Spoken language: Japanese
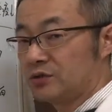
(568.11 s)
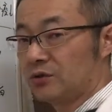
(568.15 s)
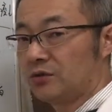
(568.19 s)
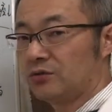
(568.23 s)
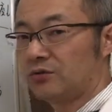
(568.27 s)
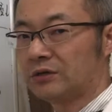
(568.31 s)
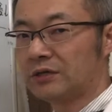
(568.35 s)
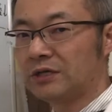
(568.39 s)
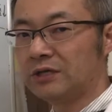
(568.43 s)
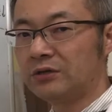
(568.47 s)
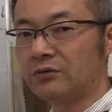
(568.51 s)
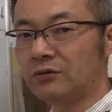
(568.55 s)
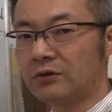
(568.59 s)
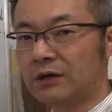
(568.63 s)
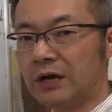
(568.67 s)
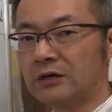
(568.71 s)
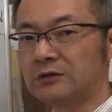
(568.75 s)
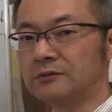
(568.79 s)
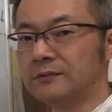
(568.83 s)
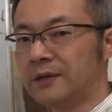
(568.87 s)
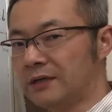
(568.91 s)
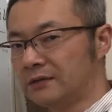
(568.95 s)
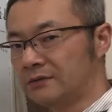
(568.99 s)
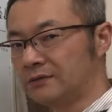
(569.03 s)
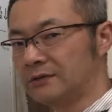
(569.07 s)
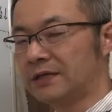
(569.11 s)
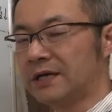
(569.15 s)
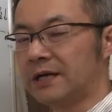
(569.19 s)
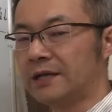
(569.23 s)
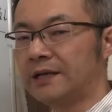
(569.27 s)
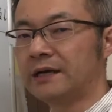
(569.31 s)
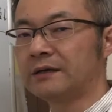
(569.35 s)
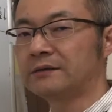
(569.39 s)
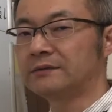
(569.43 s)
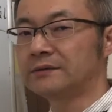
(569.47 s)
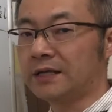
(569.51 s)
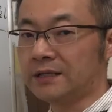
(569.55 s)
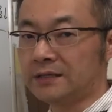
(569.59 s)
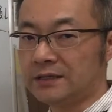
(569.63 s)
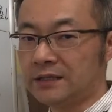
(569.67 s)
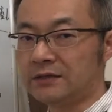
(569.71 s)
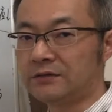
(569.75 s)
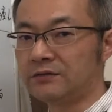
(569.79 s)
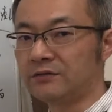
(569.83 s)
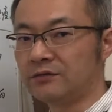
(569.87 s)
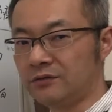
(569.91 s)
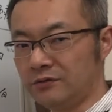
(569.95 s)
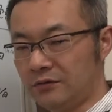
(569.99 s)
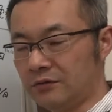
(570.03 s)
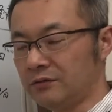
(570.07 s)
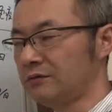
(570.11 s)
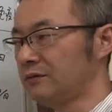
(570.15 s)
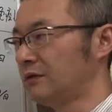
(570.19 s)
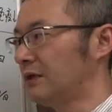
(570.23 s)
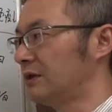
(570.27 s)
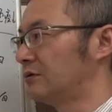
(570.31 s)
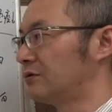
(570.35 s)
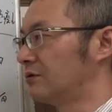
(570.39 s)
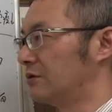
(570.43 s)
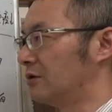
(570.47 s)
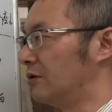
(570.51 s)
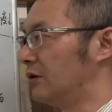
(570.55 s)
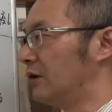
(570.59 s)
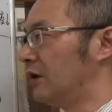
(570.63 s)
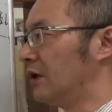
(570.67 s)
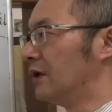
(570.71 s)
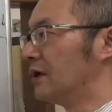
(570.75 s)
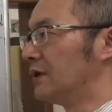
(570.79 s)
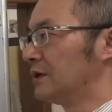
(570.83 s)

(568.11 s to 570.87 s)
臓の機能がうまくいかなくなってくるよっていうのを